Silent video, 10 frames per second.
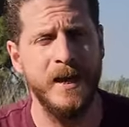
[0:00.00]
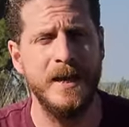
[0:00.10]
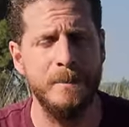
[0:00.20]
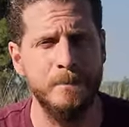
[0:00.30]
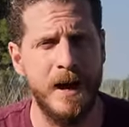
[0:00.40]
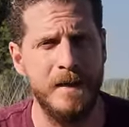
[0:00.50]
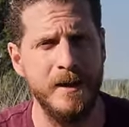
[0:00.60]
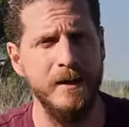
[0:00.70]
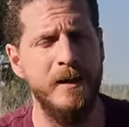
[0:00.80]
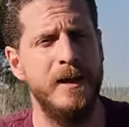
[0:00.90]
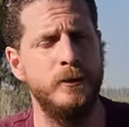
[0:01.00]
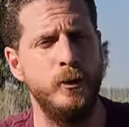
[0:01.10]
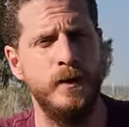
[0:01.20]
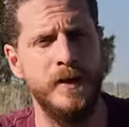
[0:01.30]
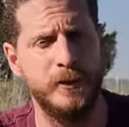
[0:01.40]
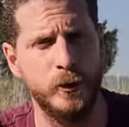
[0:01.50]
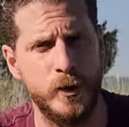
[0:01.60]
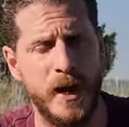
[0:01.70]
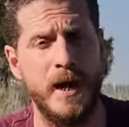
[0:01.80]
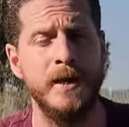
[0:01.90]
invaden la ciudad de Chora,